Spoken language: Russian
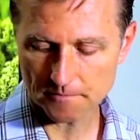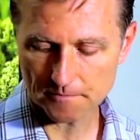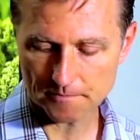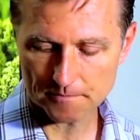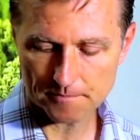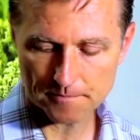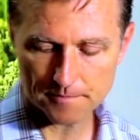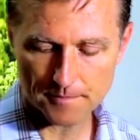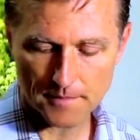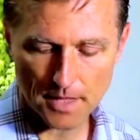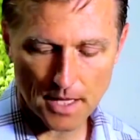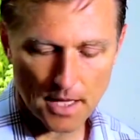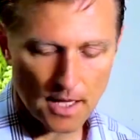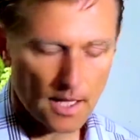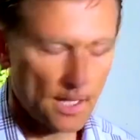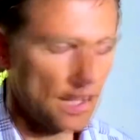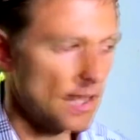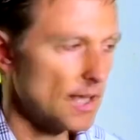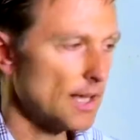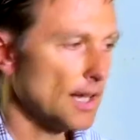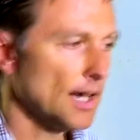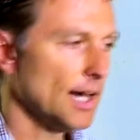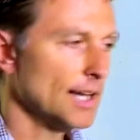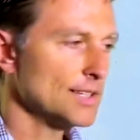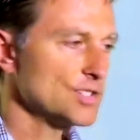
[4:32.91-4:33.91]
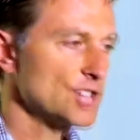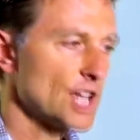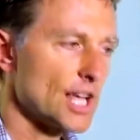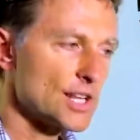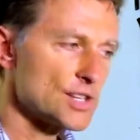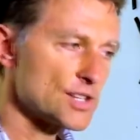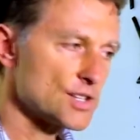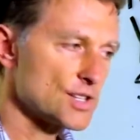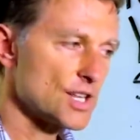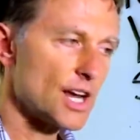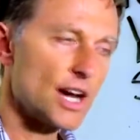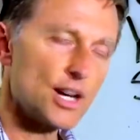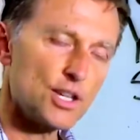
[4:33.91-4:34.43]
многие мышцы
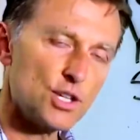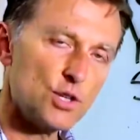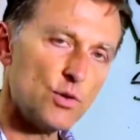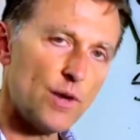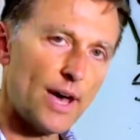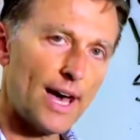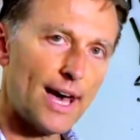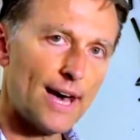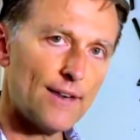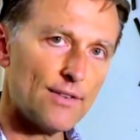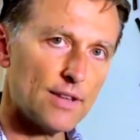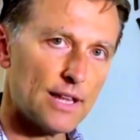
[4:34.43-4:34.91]
часто бывают